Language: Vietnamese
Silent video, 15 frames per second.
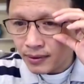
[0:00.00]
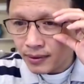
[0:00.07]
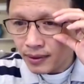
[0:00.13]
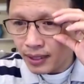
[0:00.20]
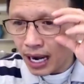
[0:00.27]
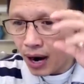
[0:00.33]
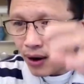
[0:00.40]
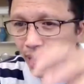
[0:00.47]

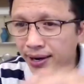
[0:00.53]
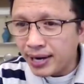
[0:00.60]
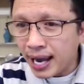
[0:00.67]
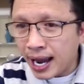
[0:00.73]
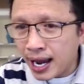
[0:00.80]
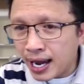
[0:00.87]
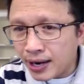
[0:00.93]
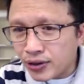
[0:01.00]
chào anh
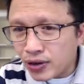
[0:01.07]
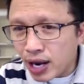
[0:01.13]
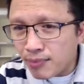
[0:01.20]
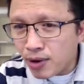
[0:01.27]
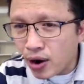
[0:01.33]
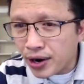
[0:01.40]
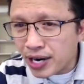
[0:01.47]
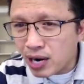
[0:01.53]
ạ à, anh cho em
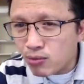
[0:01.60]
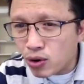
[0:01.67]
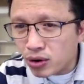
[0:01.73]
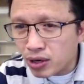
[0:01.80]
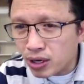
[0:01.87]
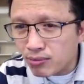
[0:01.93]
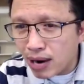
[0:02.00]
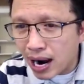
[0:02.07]
hỏi nếu một
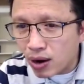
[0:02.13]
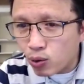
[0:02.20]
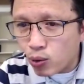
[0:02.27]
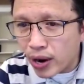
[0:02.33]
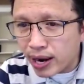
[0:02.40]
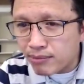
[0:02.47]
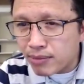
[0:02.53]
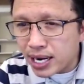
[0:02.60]
người bạn
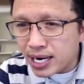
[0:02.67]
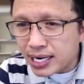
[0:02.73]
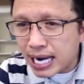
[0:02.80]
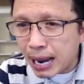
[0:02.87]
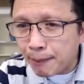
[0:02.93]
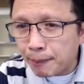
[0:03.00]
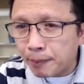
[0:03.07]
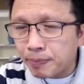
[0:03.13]
quen mấy
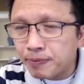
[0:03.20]
năm